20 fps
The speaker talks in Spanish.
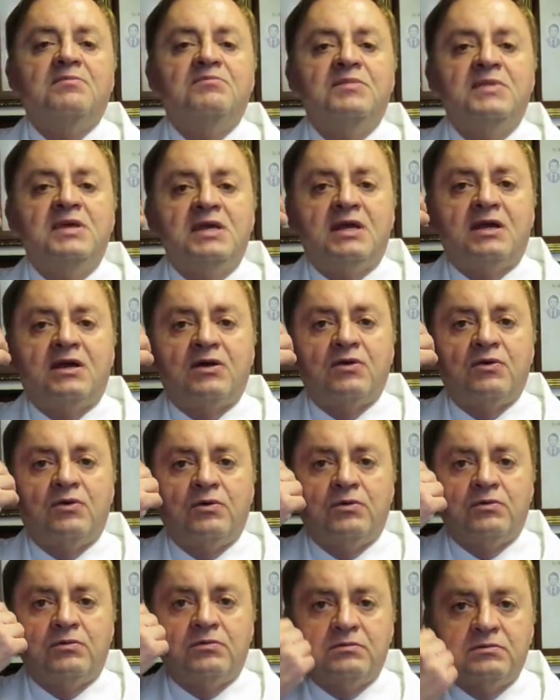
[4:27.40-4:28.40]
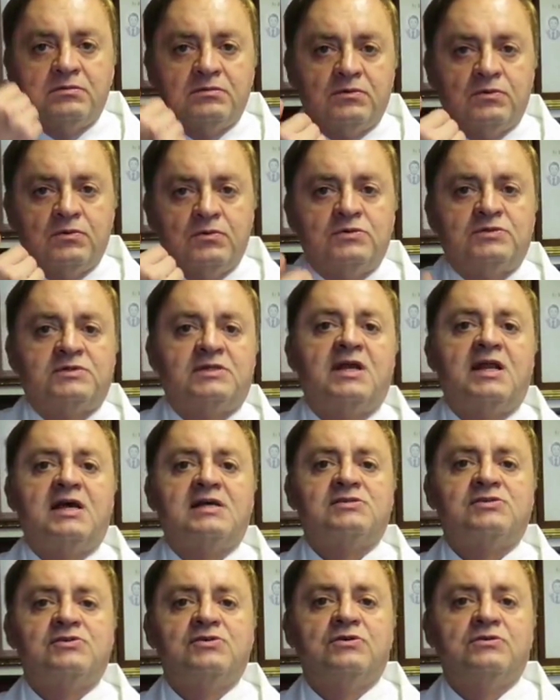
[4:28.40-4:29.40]
micro
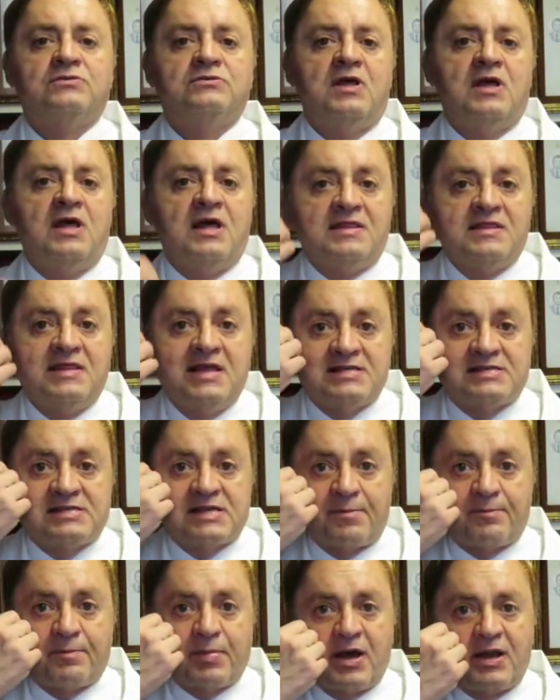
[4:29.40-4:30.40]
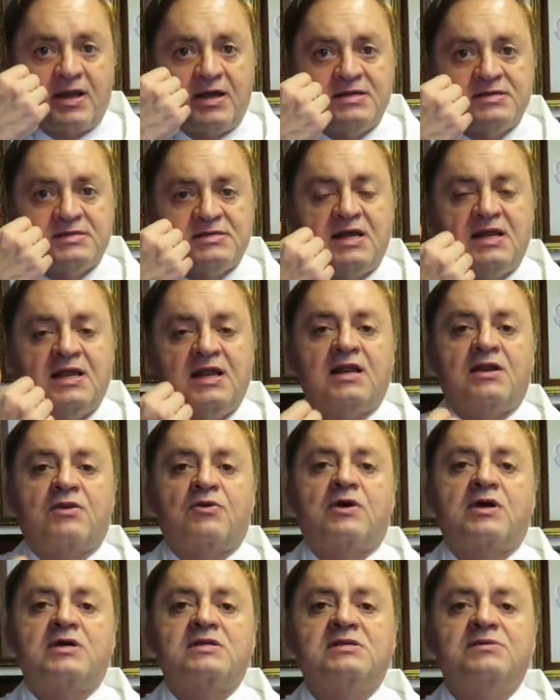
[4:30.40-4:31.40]
ulceración, desaparece el
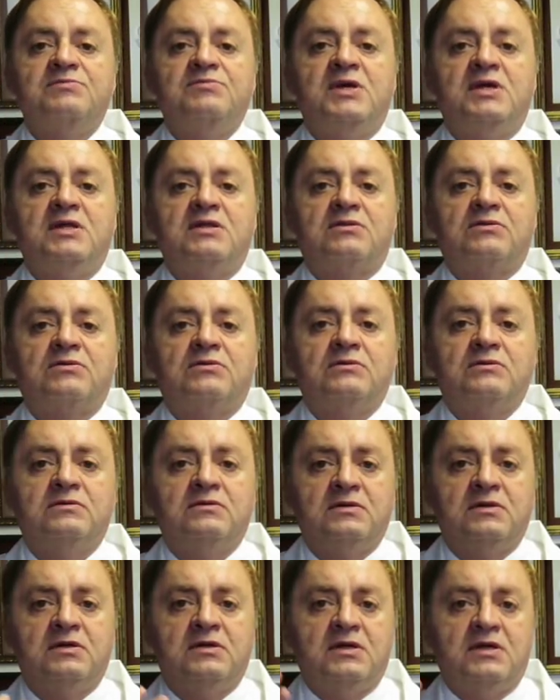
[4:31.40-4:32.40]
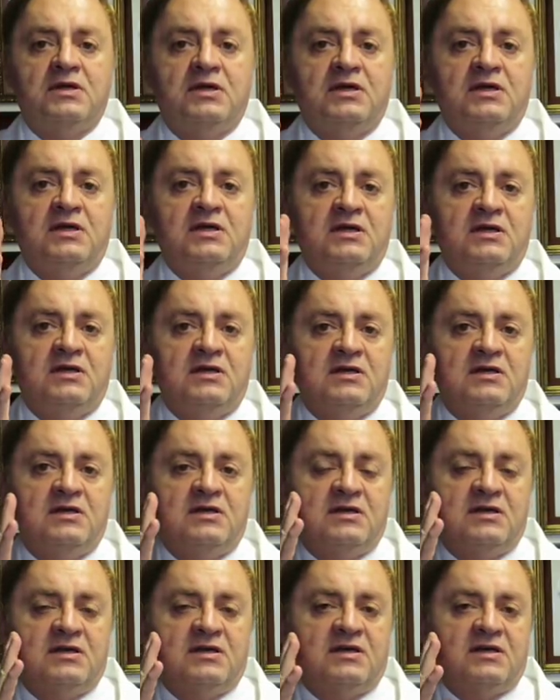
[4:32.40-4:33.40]
enrojecimiento y
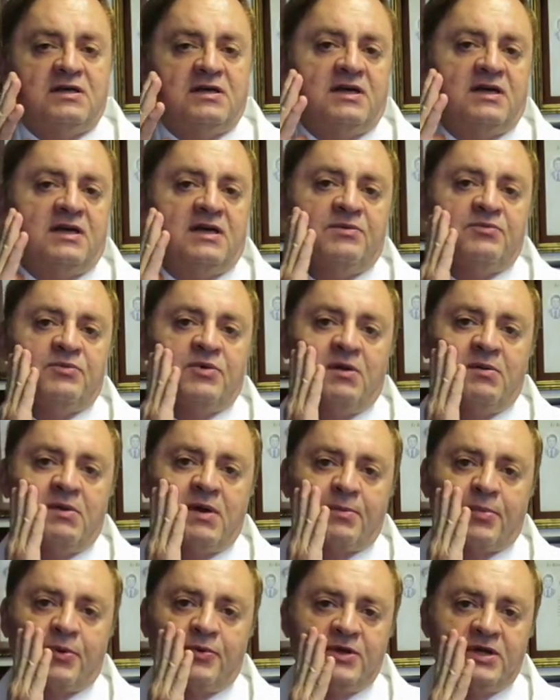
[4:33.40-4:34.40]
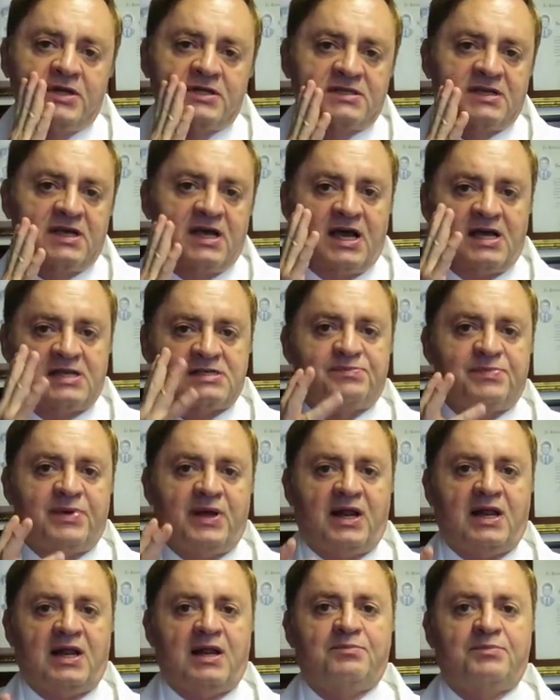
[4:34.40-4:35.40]
eh, vuelve a ponerse
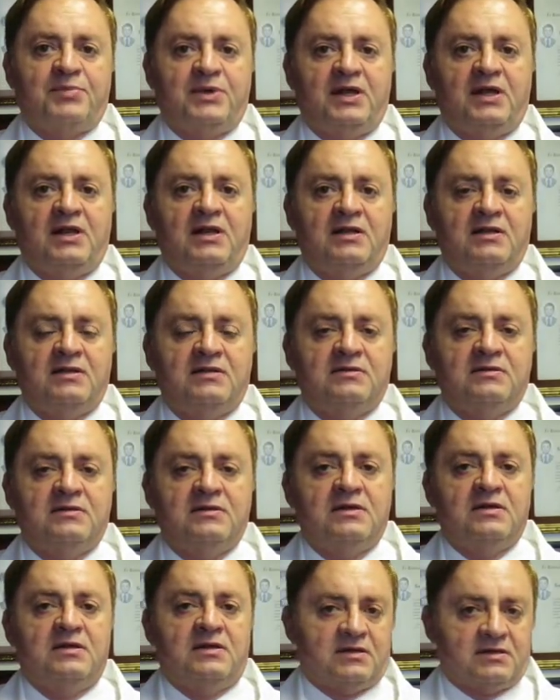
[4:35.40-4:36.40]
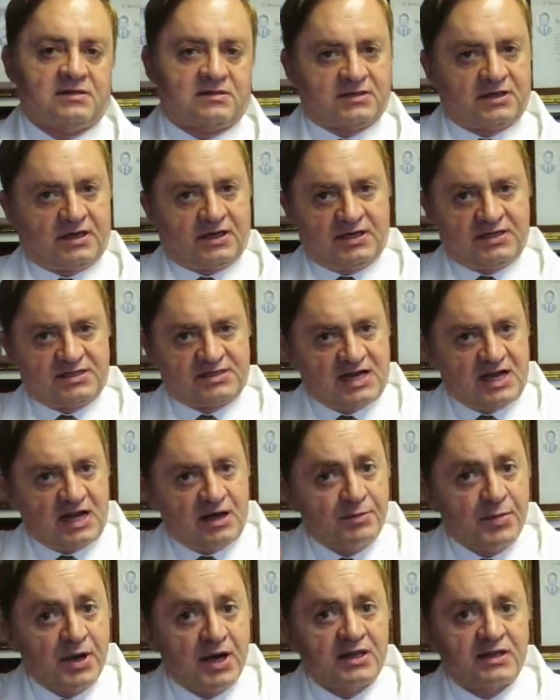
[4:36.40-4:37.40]
áspera la piel. Regresa
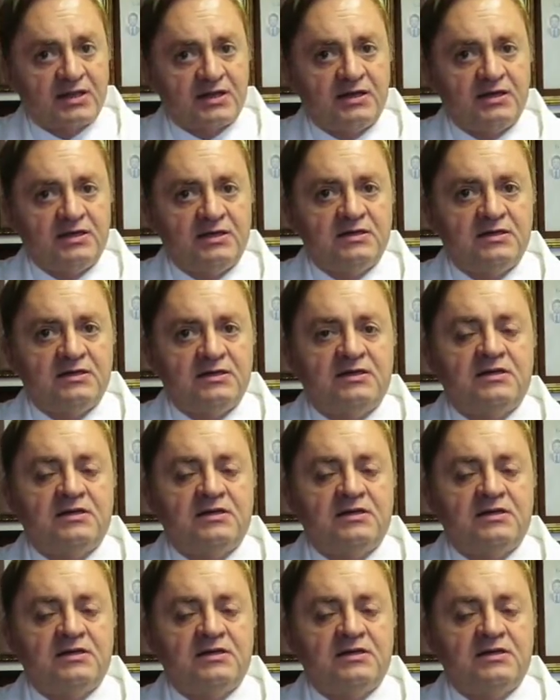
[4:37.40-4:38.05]
la madre,